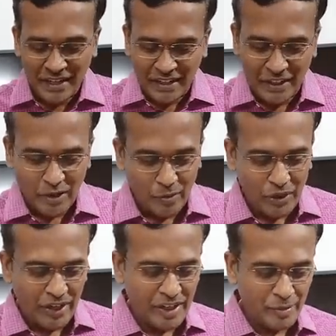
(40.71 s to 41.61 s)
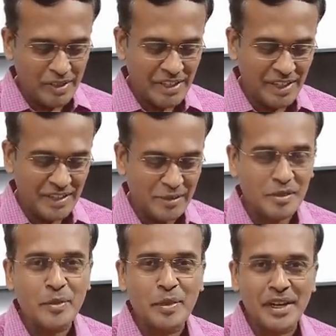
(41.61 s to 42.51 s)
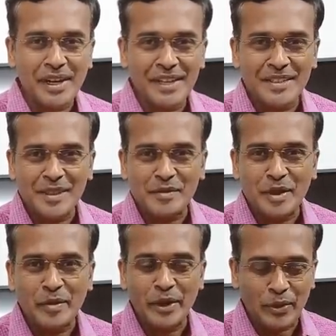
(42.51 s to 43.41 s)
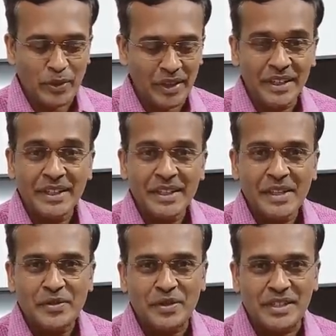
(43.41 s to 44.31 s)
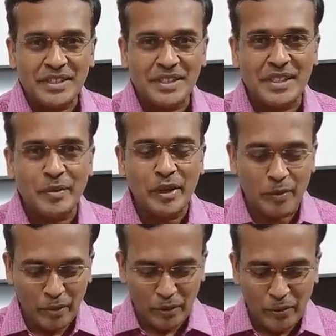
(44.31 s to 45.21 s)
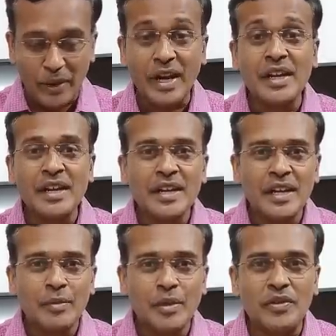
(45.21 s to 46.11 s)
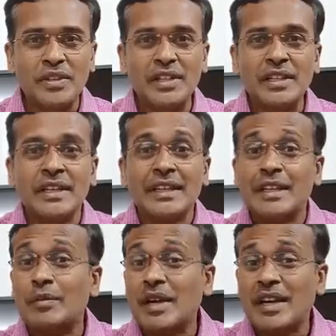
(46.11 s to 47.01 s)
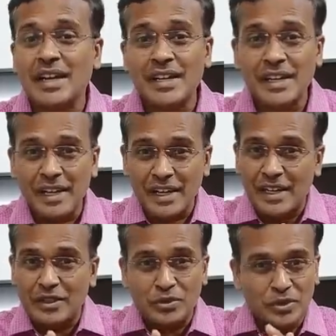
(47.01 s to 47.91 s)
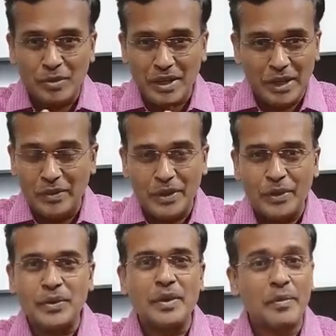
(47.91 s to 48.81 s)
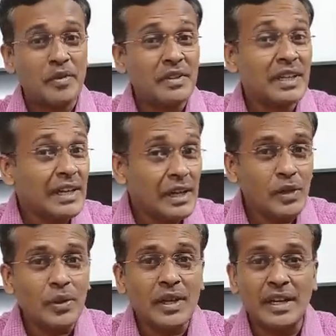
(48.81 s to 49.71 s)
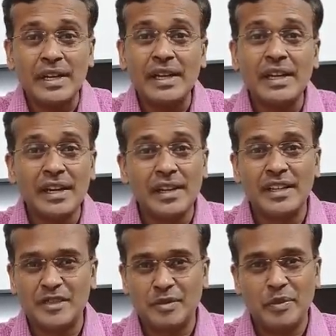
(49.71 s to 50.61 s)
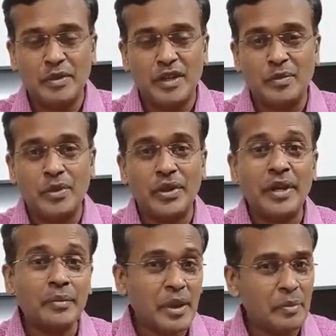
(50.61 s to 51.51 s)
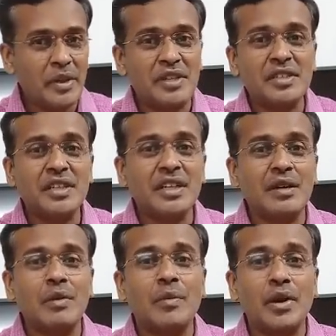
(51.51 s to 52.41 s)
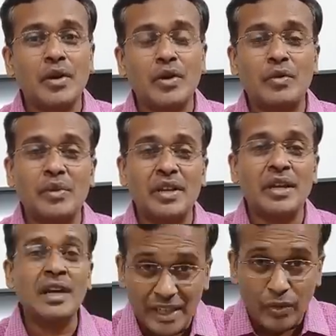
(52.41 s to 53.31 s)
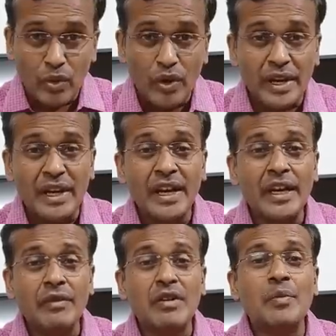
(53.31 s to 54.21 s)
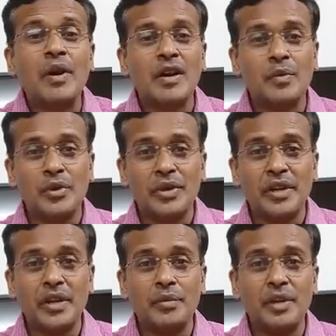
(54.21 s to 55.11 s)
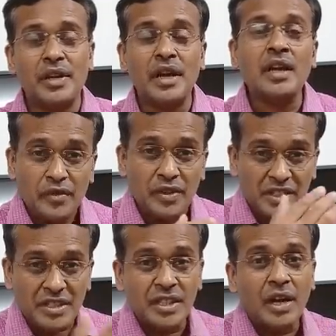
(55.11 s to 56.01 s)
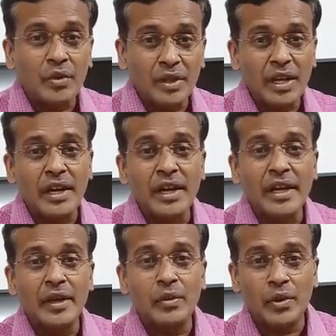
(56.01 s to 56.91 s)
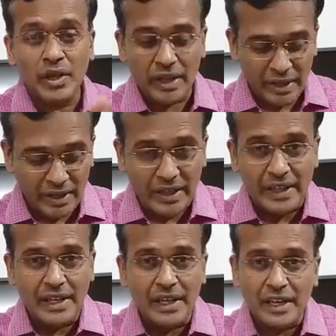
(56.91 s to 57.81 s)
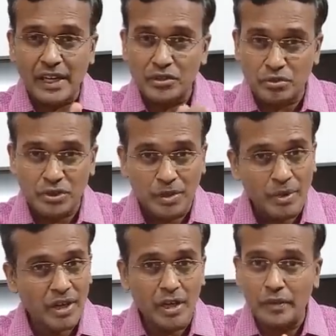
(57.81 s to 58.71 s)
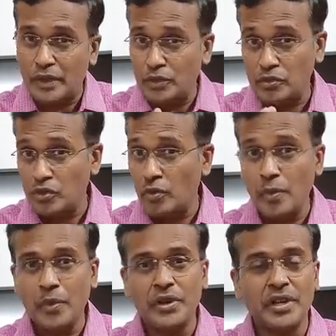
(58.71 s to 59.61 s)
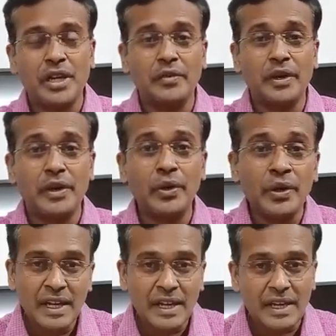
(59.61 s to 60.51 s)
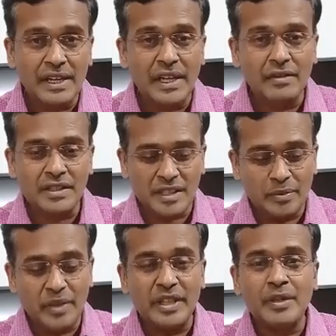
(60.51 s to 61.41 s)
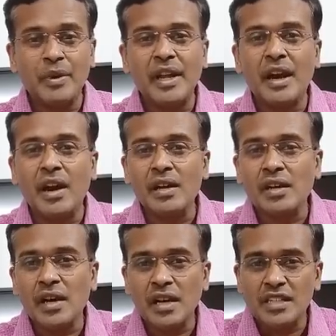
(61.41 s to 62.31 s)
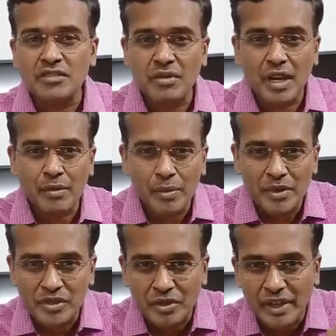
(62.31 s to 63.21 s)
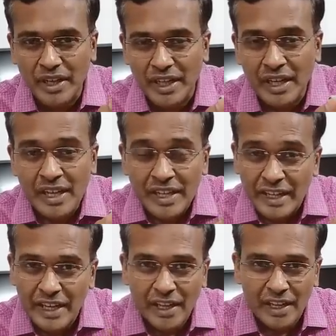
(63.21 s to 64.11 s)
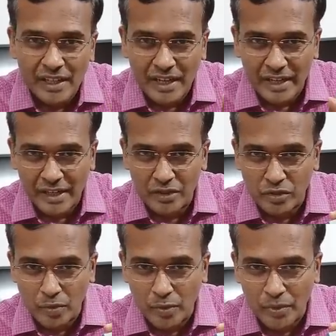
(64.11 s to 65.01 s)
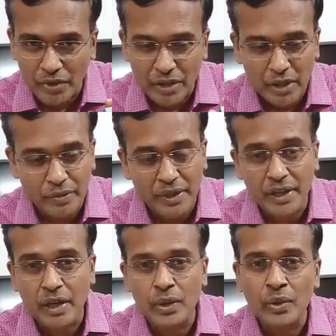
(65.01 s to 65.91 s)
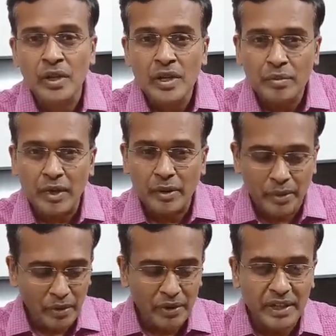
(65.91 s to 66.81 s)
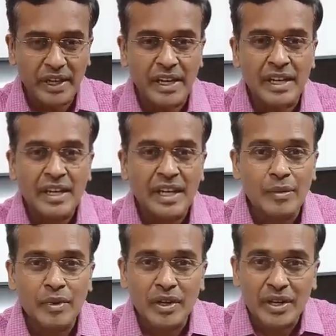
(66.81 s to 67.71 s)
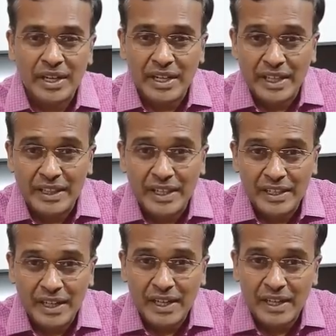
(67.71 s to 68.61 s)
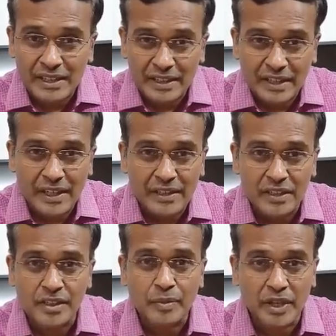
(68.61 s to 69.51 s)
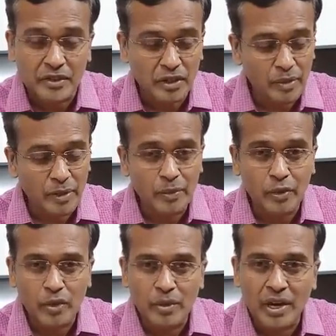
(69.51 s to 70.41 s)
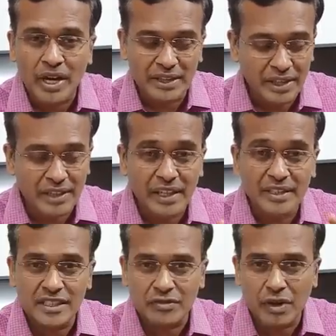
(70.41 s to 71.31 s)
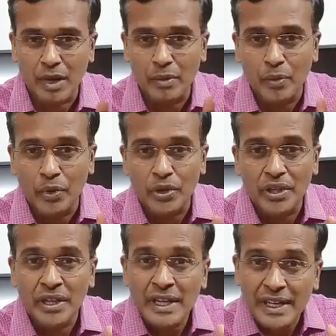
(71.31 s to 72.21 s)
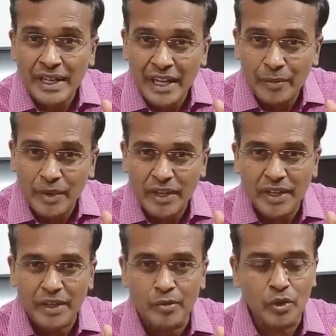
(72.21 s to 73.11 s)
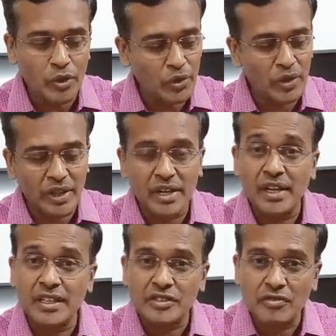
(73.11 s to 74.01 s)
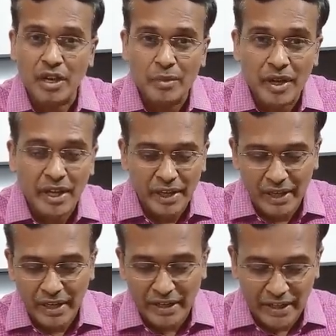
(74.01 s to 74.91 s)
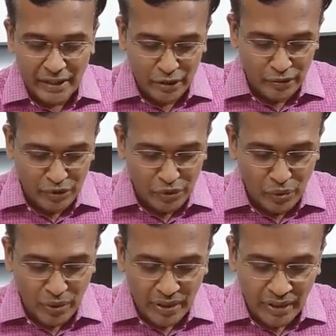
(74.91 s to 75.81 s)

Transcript: இதுக்கு முன்னாடி நம்ம சேனல் சப்ஸ்கிரைப் பண்ணலைன்னா சப்ஸ்கிரைப் பண்ணிக்கோங்க ஃபஸ்ட்டு ஸ்டெப் என்ன பண்ணணும்னா நம்ம வந்து நம்ம கைகளை நல்லா சுத்தமாக கழுவிக்கணும் இப்போ வந்து என்னோடய கைகளையே நான் டெஸ்ட் பண்ணி பார்க்க போகிறேன் பட் பேஷண்ட்டுக்கு நம்ம பார்க்குறோம் அப்படின்னா இங்கே உங்கள் ரிலேட்டிவ்க்கு பார்க்க போகிறீங்க அப்படின்னா ஃபஸ்ட்டு அந்த ரிலேட்டிவோட கைகளை நல்லா சுத்தமாக கழுவிடணும் சோப்பு போட்டு கழுவிடணும் ரெண்டாவது ஸ்டெப்பு இந்த மாதிரி ஆல்கஹால் ஸ்வாப் அப்படின்னு சொல்லிட்டு என்னதான் நீங்கள் கைகளை சோப்பு போட்டு கழுவினீங்கனாலும் மறுபடியும் ஒரு தடவை நம்ம எந்த இடத்துல ரத்தத்தை எடுத்து பரிசோதனை பண்ண போகிறோமோ அந்த இடத்துல இந்த ஸ்வாபு போட்டு க்ளீன் பண்ணிக்கிறது முக்கியம் அதனால் இந்த ஸ்வாப் ஃபேபர் கையில் ரெடியாக எடுத்து வச்சுக்கோங்க